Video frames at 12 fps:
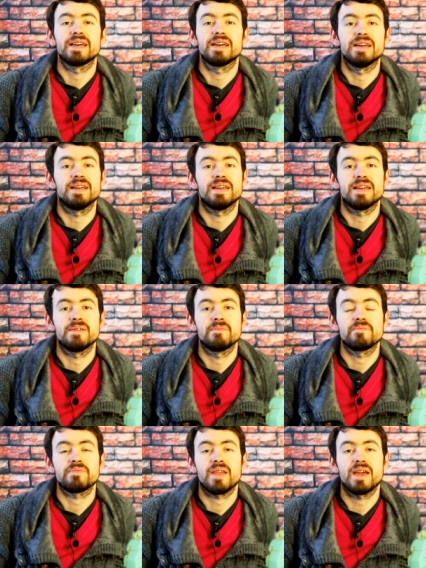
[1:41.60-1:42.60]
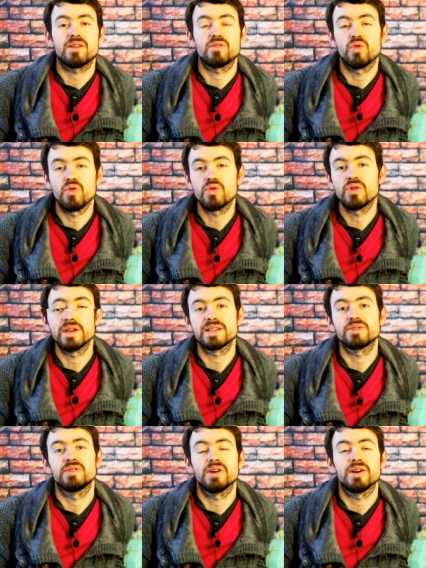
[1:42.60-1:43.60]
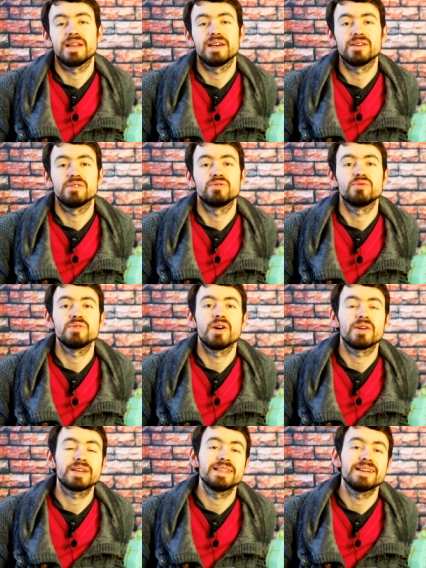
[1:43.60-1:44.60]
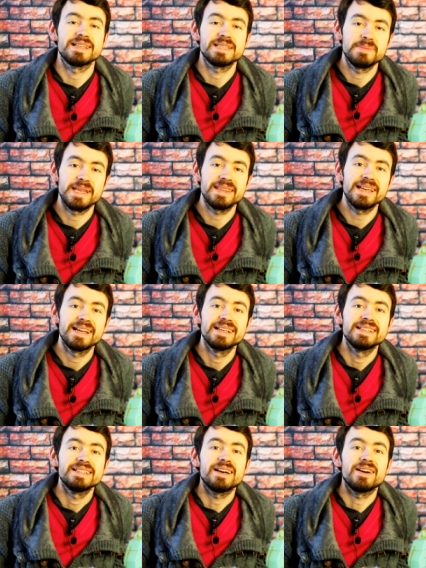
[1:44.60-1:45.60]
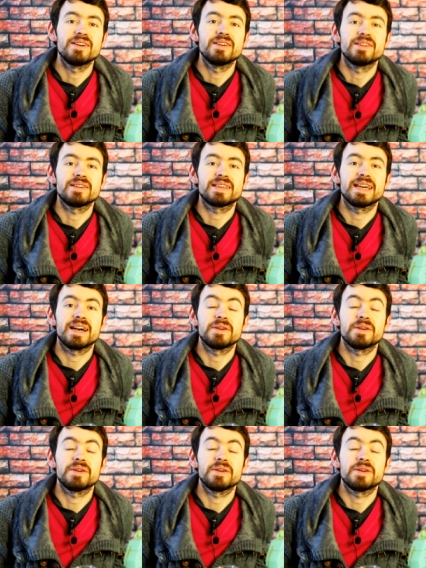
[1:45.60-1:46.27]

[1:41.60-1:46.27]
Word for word: un, gros collectionneur new-yorkais dans la semaine. qui a